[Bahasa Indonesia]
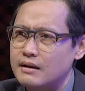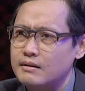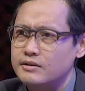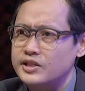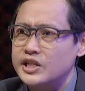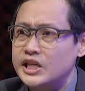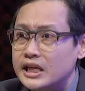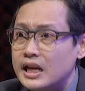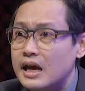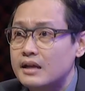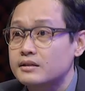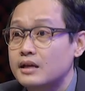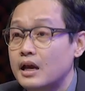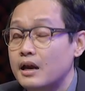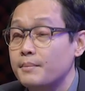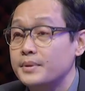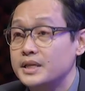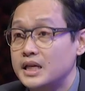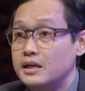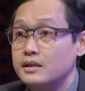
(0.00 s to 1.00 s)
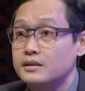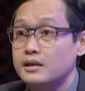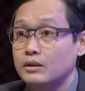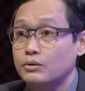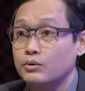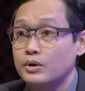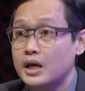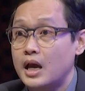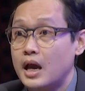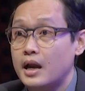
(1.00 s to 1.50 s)
dan Cina sekarang menjadi
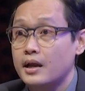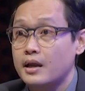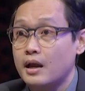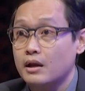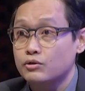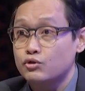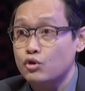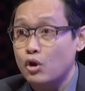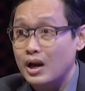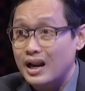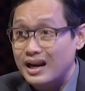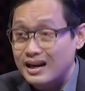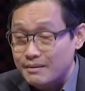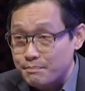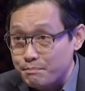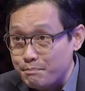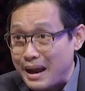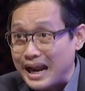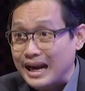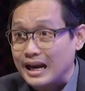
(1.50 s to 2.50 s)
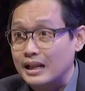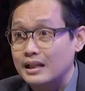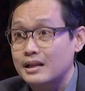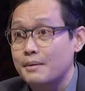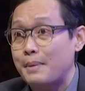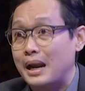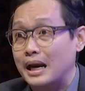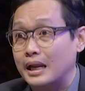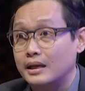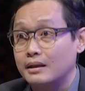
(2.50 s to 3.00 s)
satu negara yang solar
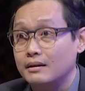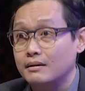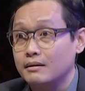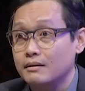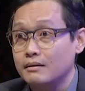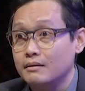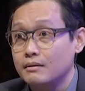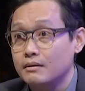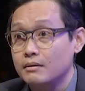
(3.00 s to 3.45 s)
panelnya paling